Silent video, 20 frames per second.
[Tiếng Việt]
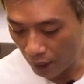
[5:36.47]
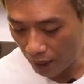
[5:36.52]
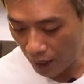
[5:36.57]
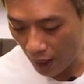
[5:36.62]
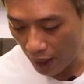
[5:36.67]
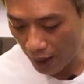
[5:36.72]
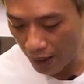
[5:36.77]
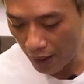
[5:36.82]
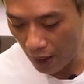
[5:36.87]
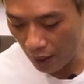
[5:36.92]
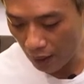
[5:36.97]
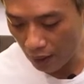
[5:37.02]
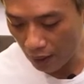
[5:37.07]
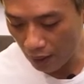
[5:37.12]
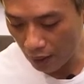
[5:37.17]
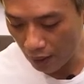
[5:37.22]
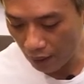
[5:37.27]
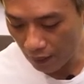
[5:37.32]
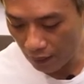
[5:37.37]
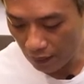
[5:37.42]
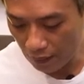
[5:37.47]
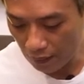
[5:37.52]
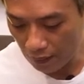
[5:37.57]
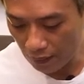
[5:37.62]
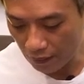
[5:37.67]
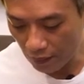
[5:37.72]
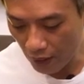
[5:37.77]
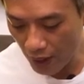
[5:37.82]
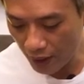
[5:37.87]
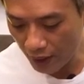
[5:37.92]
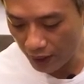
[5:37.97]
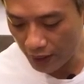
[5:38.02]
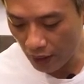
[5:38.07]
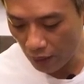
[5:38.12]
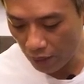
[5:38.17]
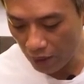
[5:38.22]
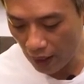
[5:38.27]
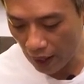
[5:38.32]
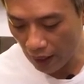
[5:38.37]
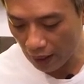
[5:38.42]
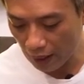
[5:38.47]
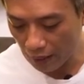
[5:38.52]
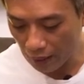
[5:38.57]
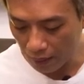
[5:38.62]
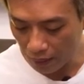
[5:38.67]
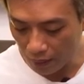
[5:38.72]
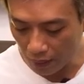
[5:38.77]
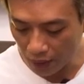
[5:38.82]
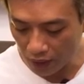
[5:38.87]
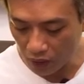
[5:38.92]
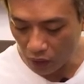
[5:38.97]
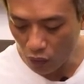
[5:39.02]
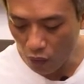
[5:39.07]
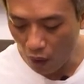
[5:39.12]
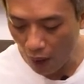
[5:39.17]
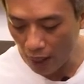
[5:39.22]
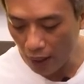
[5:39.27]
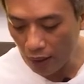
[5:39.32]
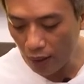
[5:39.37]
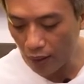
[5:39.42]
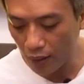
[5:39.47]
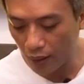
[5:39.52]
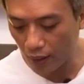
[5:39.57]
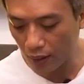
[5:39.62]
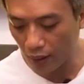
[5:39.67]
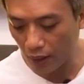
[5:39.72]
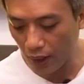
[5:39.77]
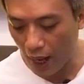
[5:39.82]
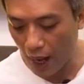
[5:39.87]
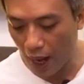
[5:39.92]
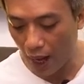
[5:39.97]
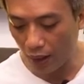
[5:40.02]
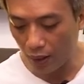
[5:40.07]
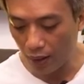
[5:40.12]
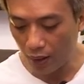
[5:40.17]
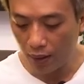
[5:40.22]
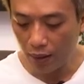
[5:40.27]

có thể nhìn được với cái sóng này, mình sẽ đoán được là